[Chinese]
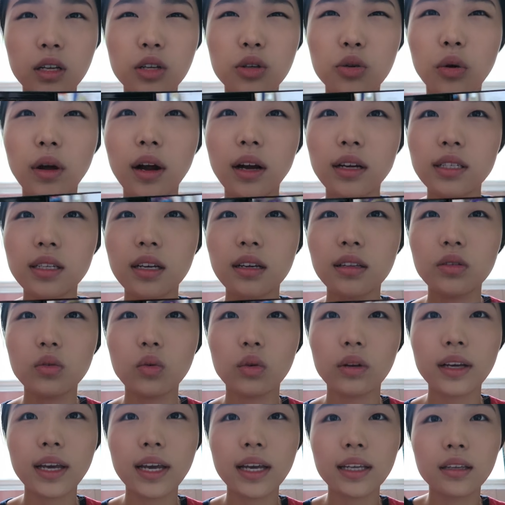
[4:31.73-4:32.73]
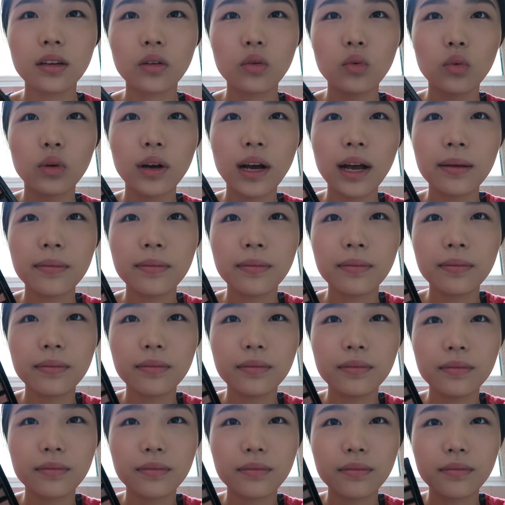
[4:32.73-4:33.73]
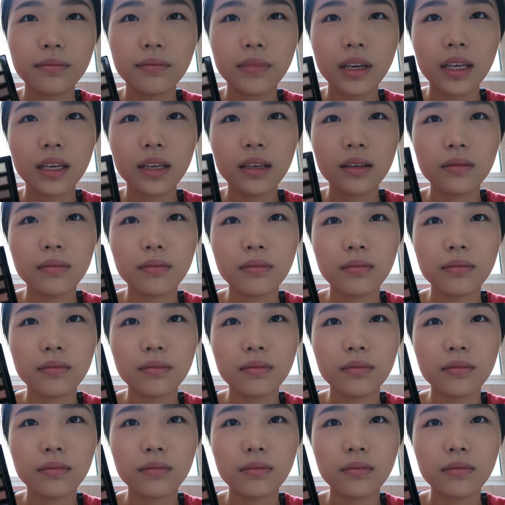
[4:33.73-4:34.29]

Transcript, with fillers: 有点像那种 Kate 骨干眉，